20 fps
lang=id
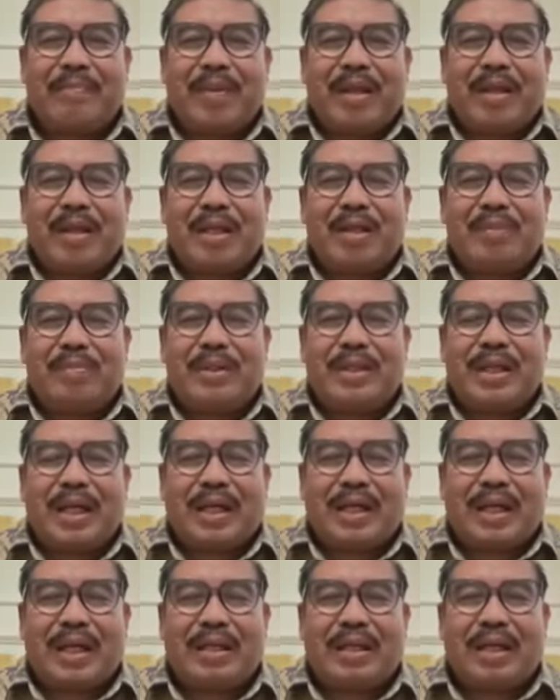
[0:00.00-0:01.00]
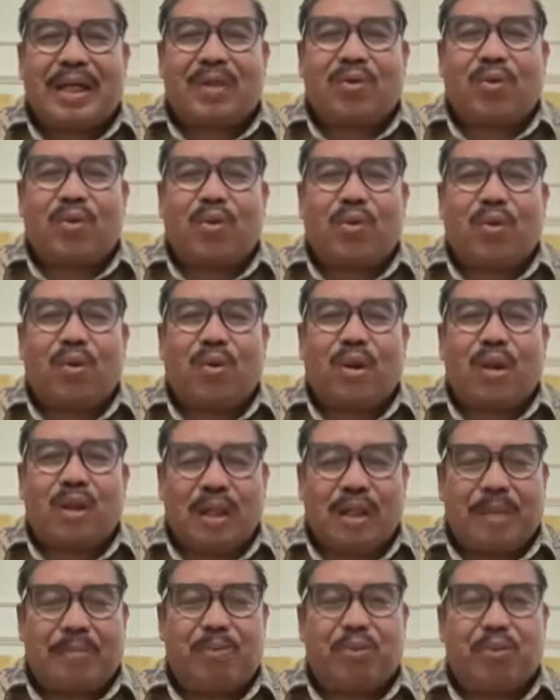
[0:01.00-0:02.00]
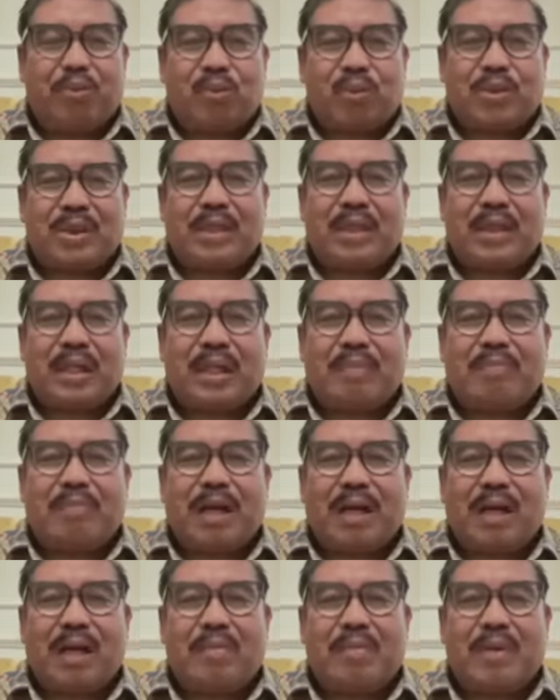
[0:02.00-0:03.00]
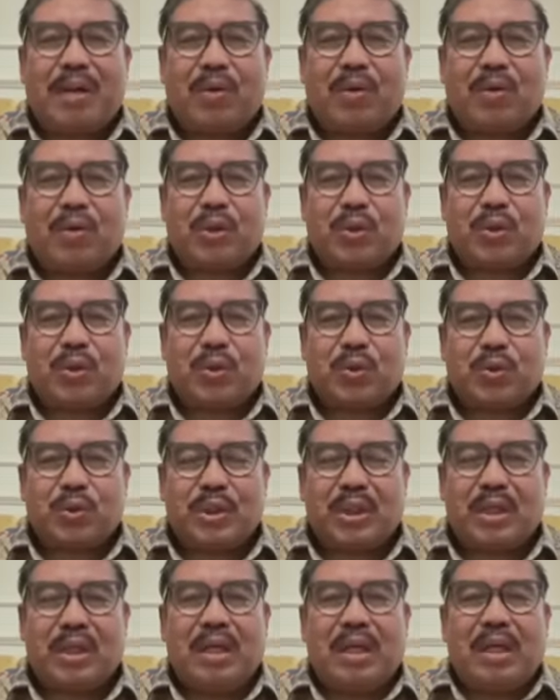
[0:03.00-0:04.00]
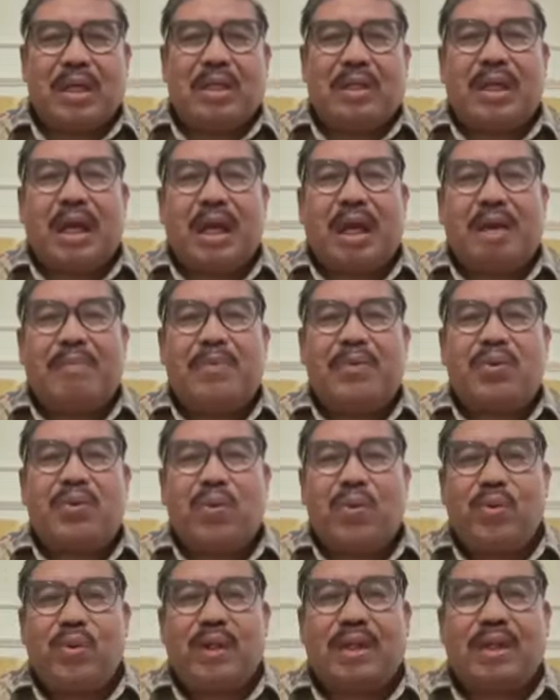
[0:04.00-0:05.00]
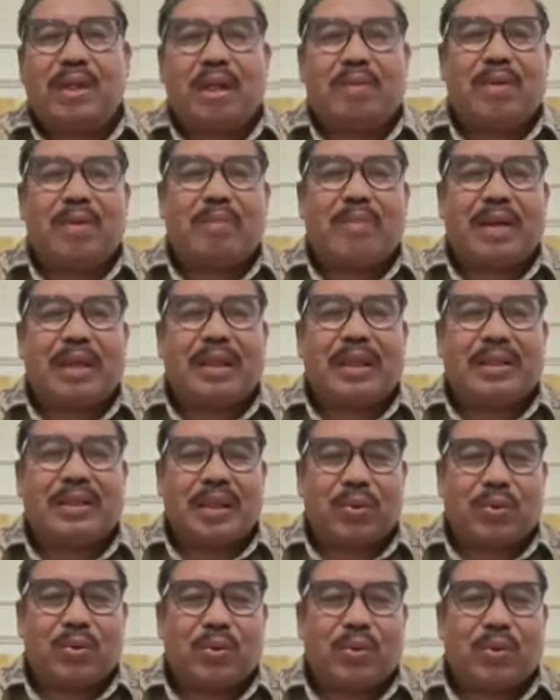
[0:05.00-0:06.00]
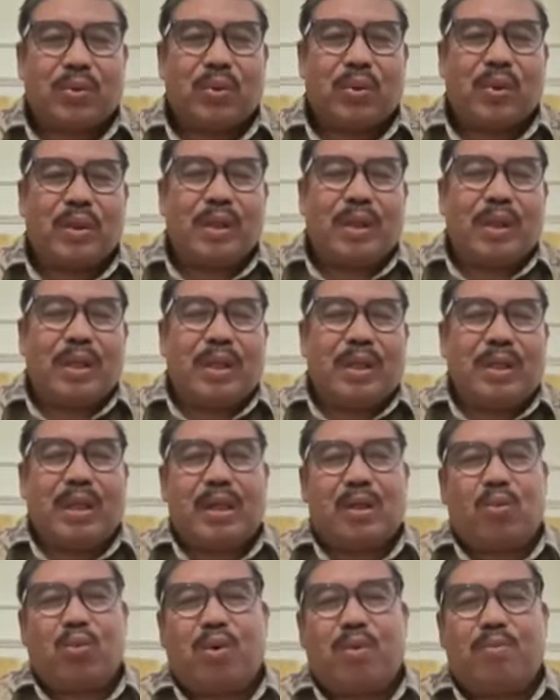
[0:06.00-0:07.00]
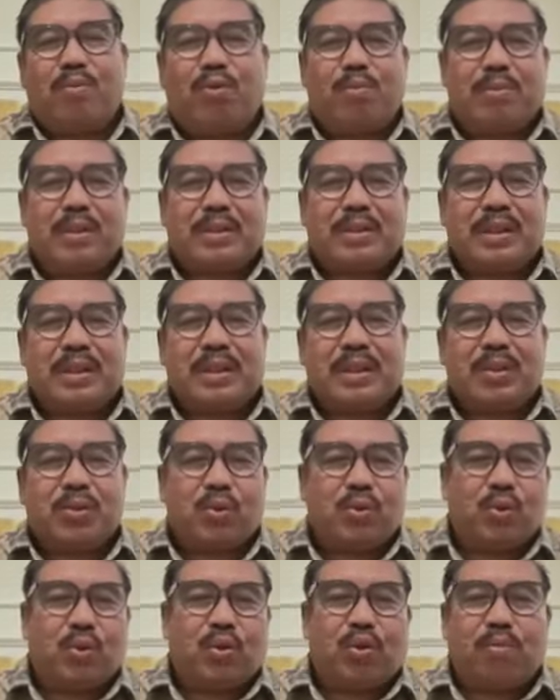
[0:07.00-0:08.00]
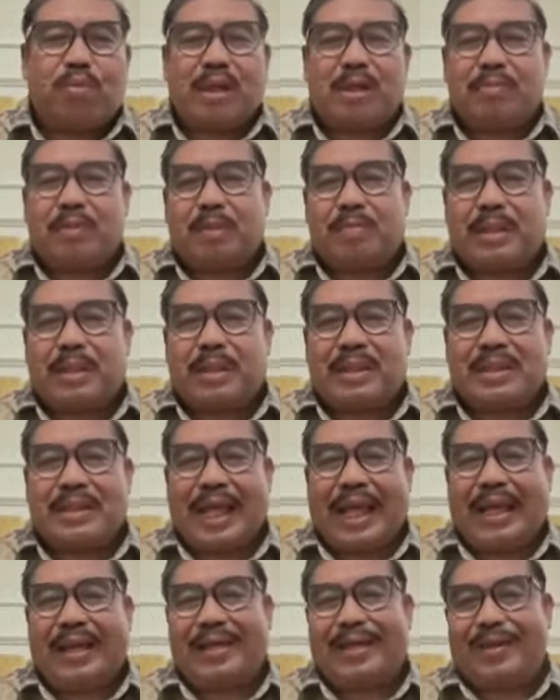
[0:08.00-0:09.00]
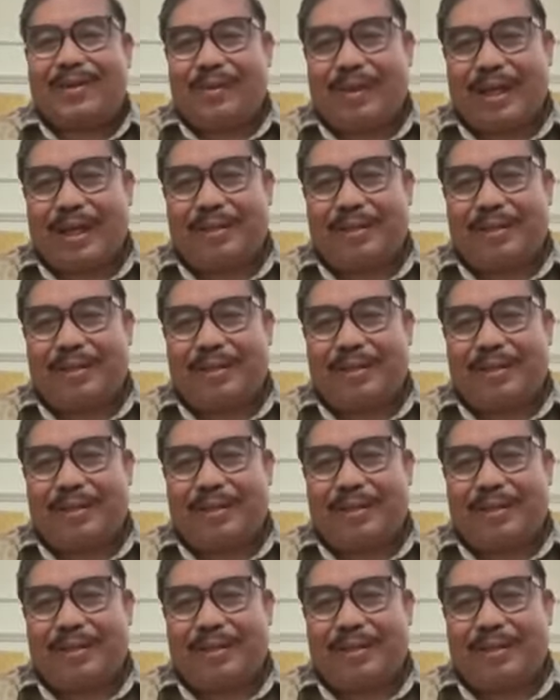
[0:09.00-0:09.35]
kebijakan atau keputusan dari Mahkamah Konstitusi yang menurunkan ambang batas itu dari 20% ke 7,5% itu ya